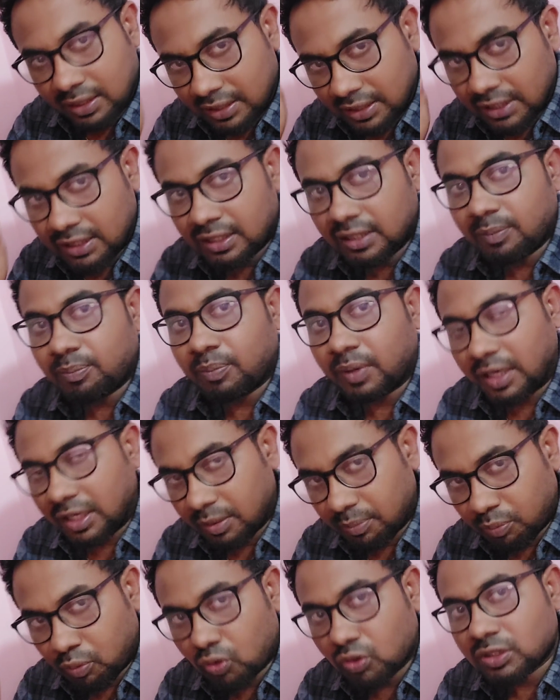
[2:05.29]
ரிலேட்டட்
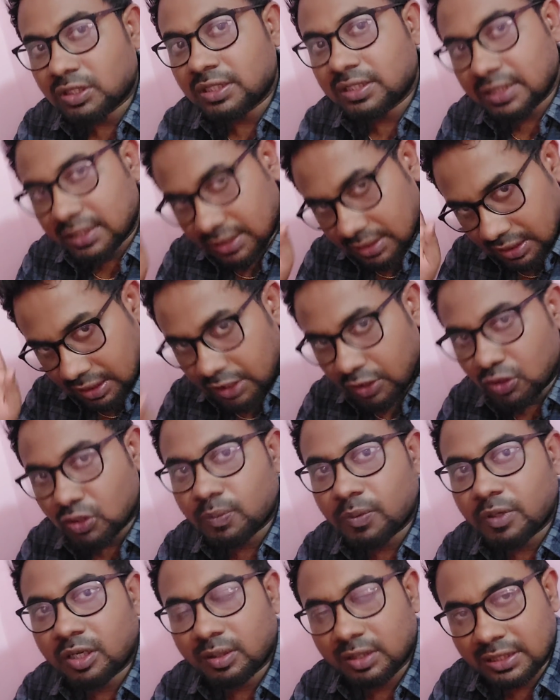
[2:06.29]
பண்ண போர்ஷன்ஸ்
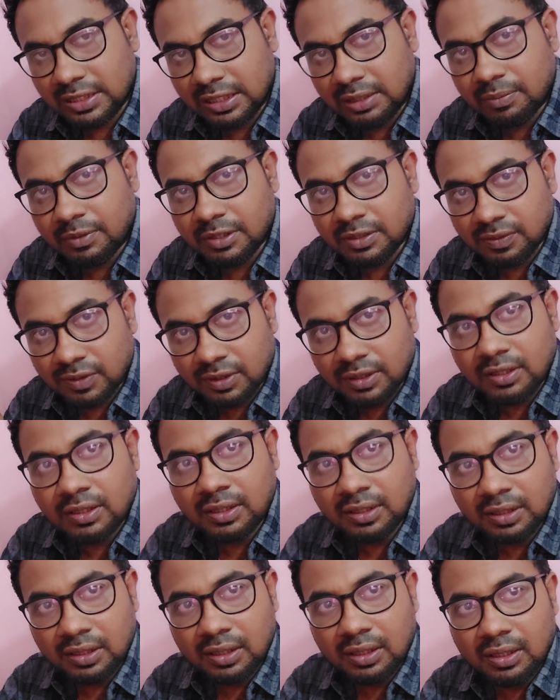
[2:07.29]
ரெடியூஸ் பண்ண சிலபஸ் வந்து
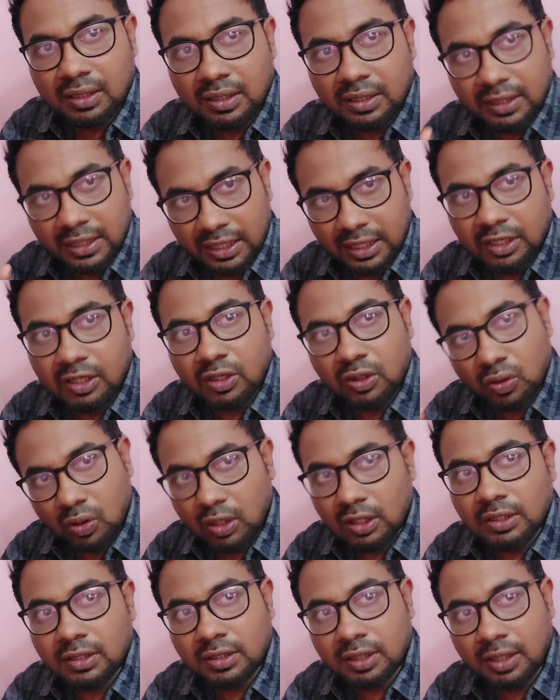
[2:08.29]
என்ன
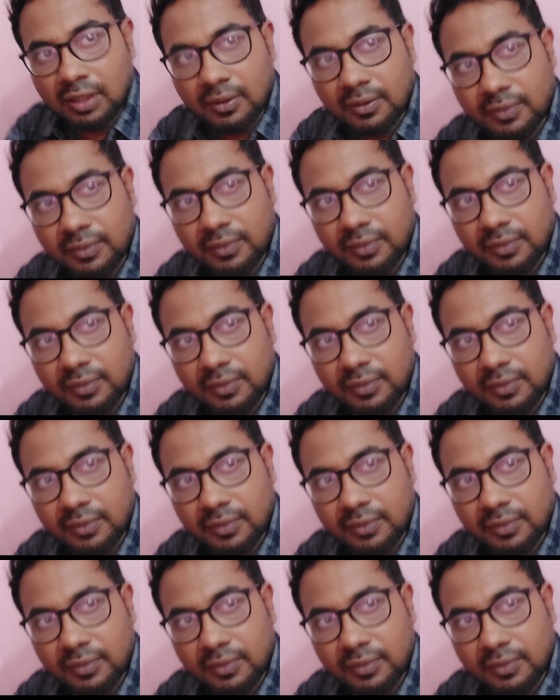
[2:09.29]
இருக்கோ அதுதான்